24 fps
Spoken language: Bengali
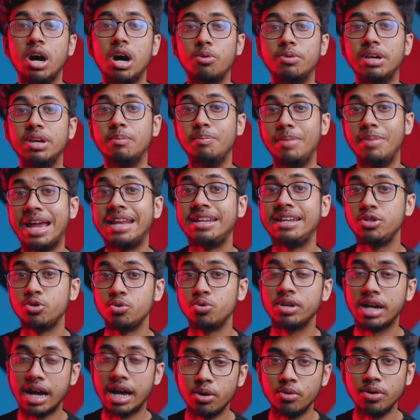ওয়াওয়ে ব্যান
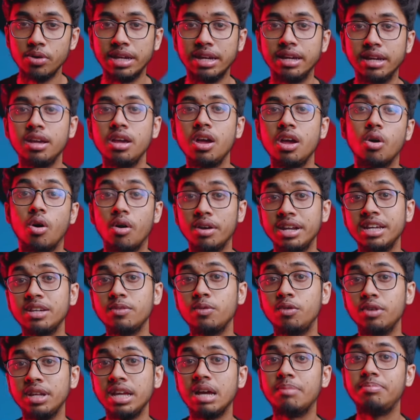ইস্যুর কারণে অনেক
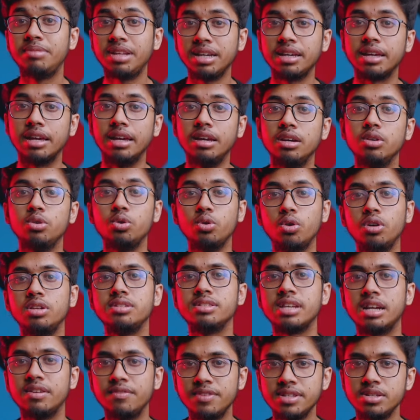ফোনে আপনাকে গুগল
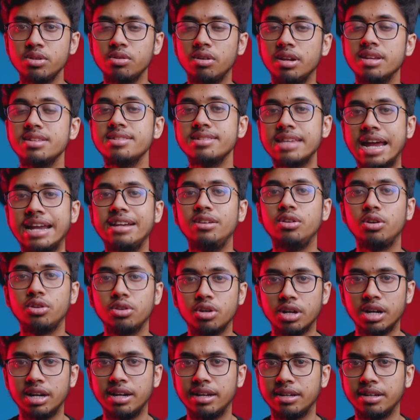সার্ভিসগুলো সাইড লোড করা